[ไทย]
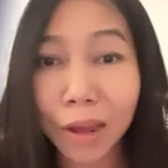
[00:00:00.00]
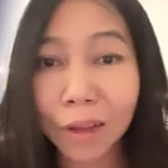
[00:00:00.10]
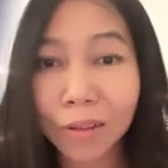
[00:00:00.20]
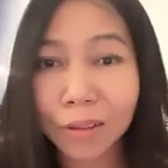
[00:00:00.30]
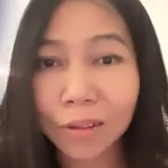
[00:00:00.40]
นะคะ
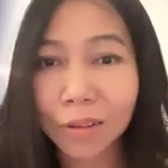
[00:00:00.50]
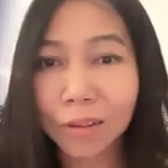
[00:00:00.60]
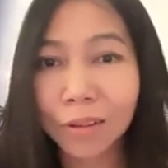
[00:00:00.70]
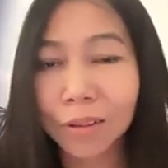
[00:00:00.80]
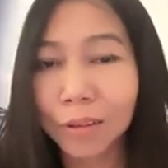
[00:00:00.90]

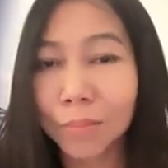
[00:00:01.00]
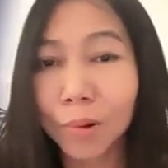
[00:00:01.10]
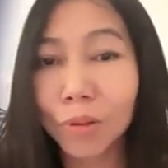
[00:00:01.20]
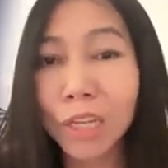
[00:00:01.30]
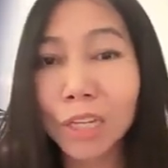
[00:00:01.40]
พอ
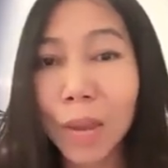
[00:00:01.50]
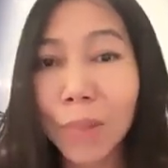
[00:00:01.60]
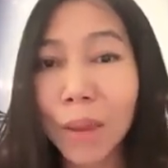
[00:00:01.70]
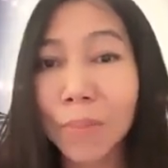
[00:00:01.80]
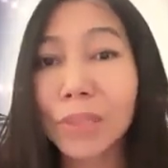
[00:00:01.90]
ใช้ใช้ไป
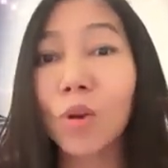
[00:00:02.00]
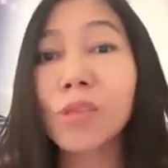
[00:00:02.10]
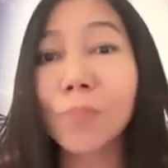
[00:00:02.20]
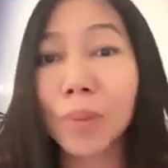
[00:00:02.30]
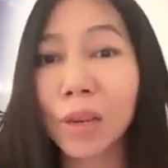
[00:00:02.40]
มันจะลด
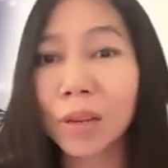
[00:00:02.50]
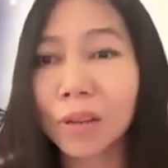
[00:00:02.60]
สปีด